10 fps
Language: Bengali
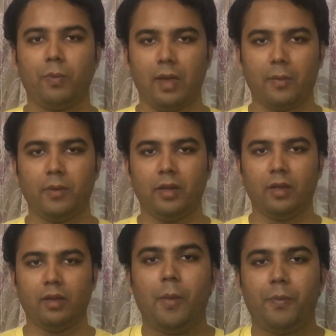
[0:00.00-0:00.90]
পিআরপি
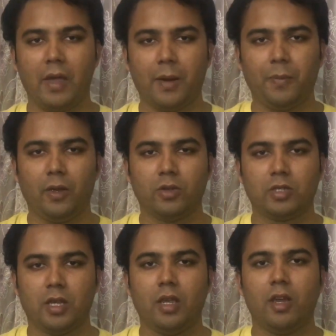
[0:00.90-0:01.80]
নিয়ে পিআরপি
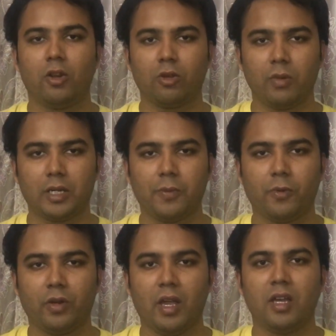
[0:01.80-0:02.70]
হচ্ছে এরকম একটি
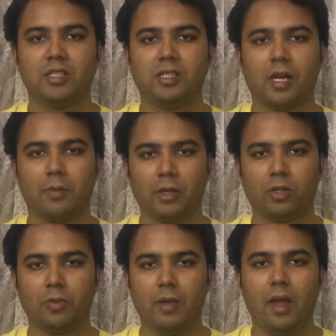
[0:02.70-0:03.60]
প্রক্রিয়া যার
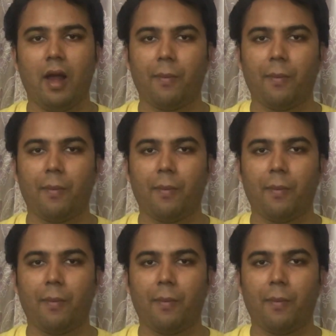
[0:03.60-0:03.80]
মাধ্যমে